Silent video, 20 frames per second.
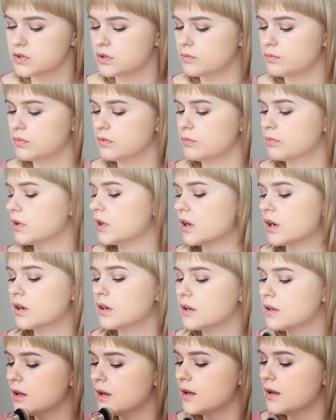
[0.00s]
чтобы у меня
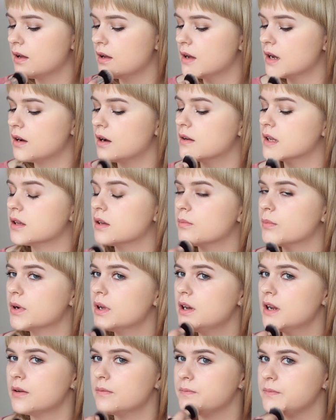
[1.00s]
они
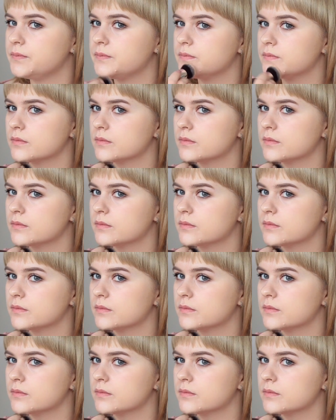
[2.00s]
были.